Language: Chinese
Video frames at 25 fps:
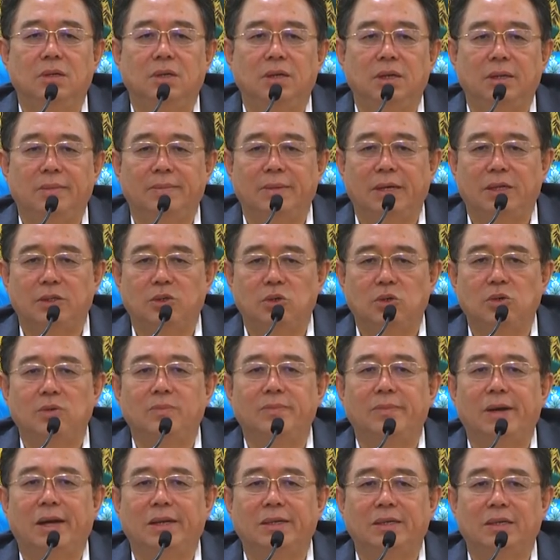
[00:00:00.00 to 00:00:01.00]
里面
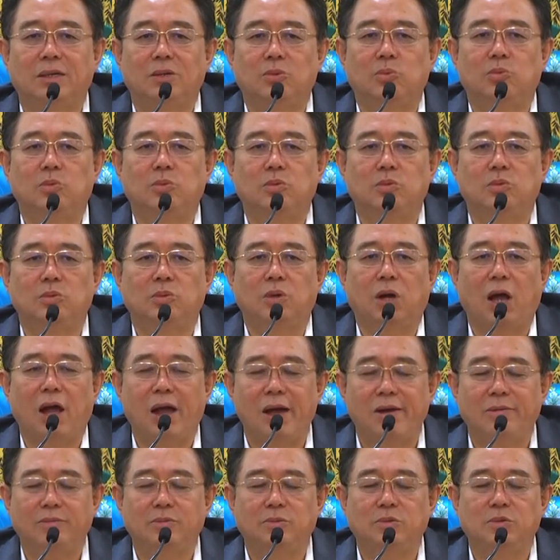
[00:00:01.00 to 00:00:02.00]
充满着物
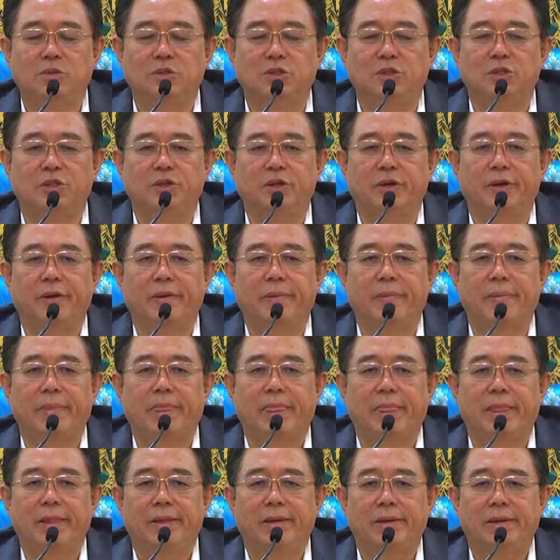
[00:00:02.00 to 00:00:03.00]
暗物质。
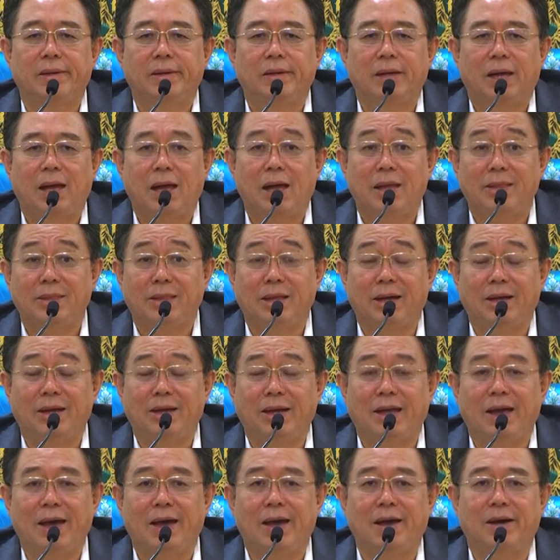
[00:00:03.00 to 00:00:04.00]
暗
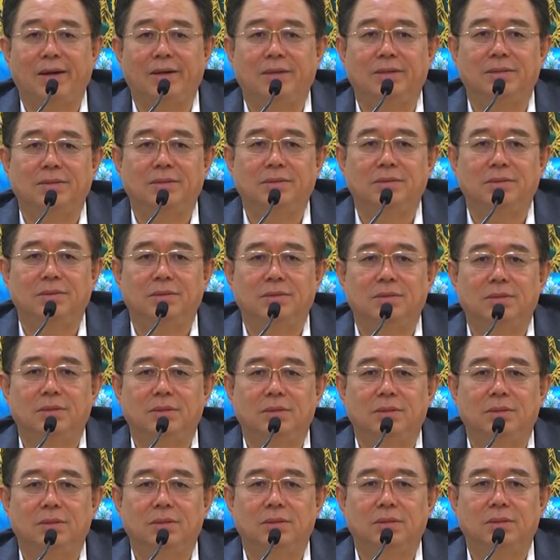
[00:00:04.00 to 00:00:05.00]
能量
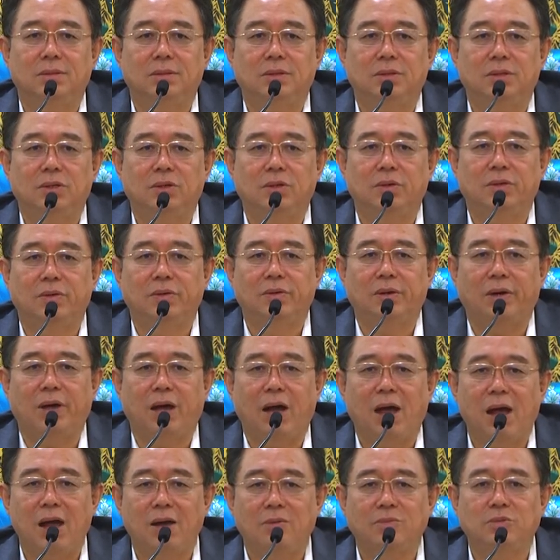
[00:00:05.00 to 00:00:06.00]

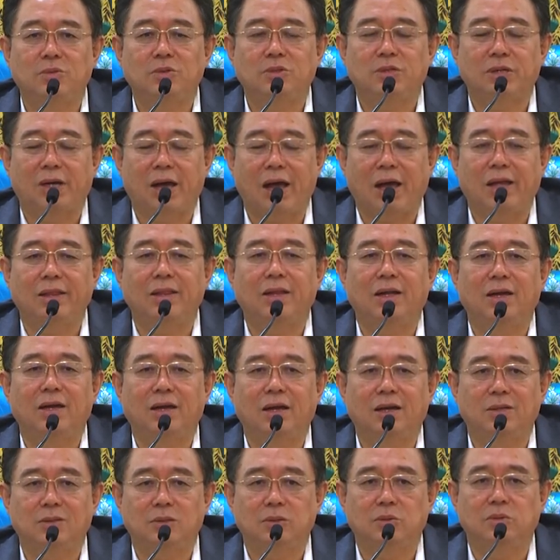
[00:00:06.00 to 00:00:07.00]
由暗物质、暗能
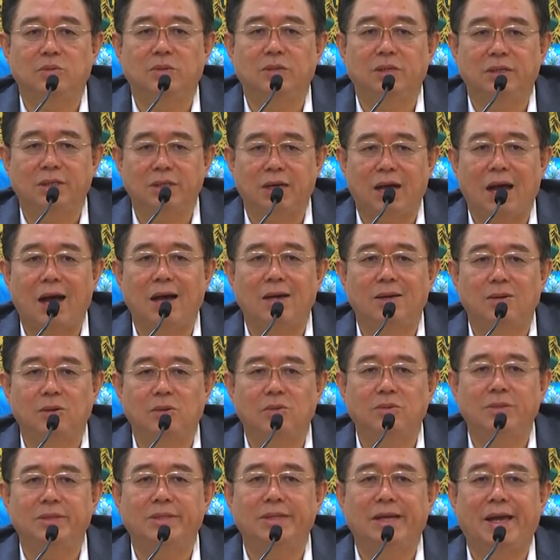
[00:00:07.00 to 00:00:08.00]
量组合的暗
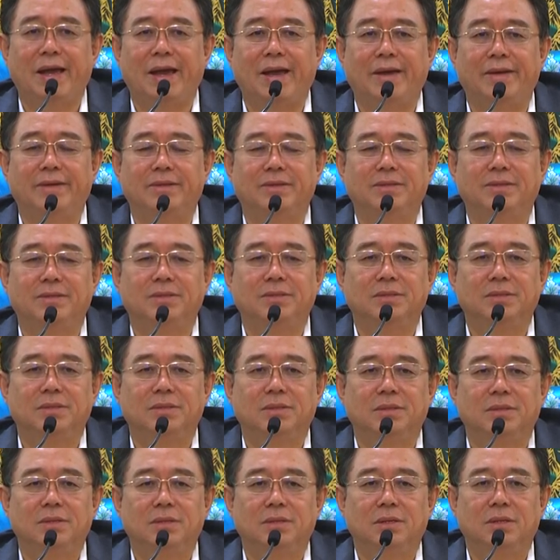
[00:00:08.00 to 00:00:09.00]
空间，
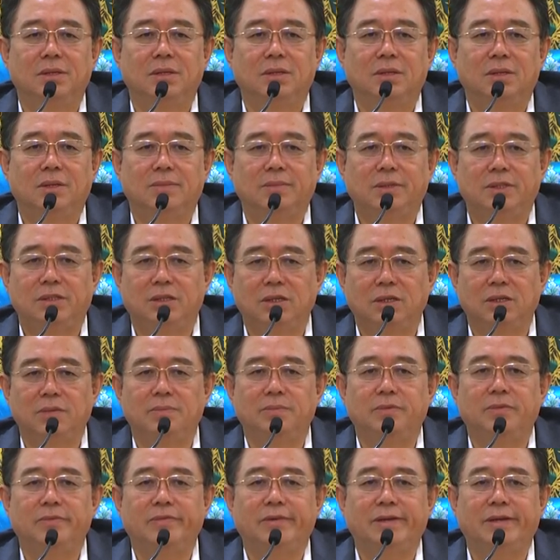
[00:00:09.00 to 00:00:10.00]
那么这个
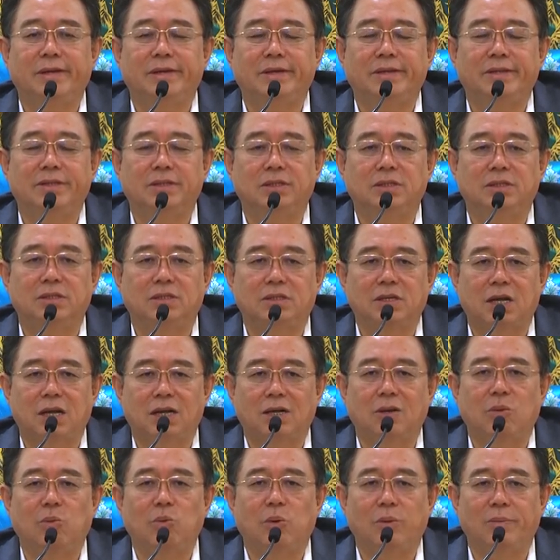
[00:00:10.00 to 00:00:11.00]
部分
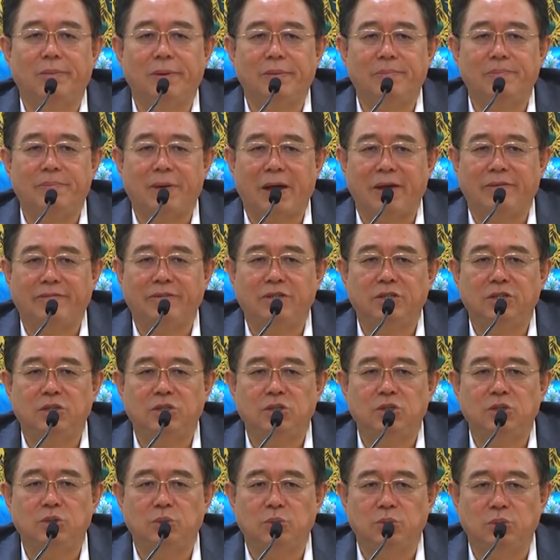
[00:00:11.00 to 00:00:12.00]
占了我们百分
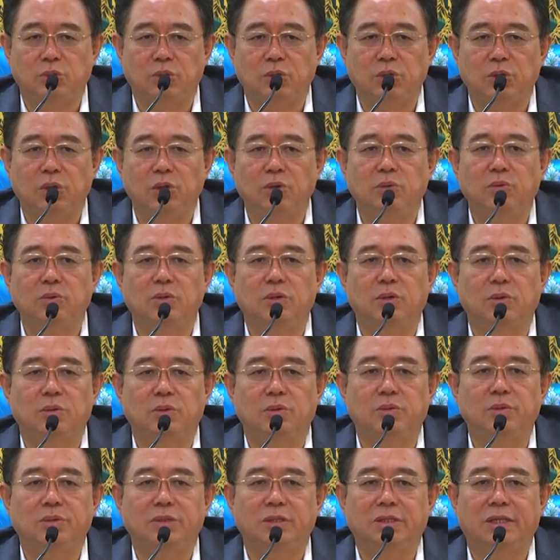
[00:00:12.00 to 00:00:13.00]
之九十六的
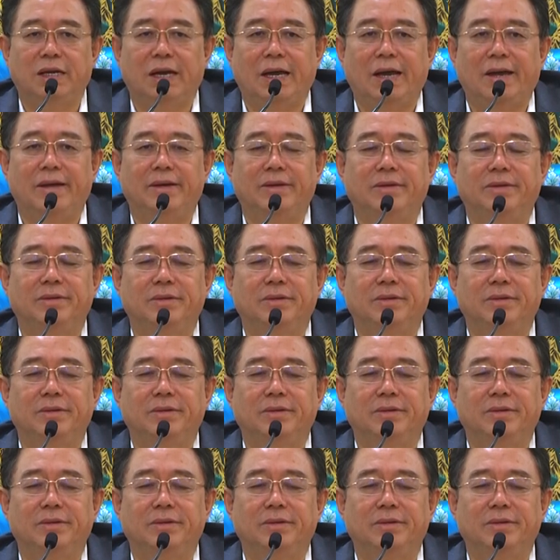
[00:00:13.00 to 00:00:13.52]
空间。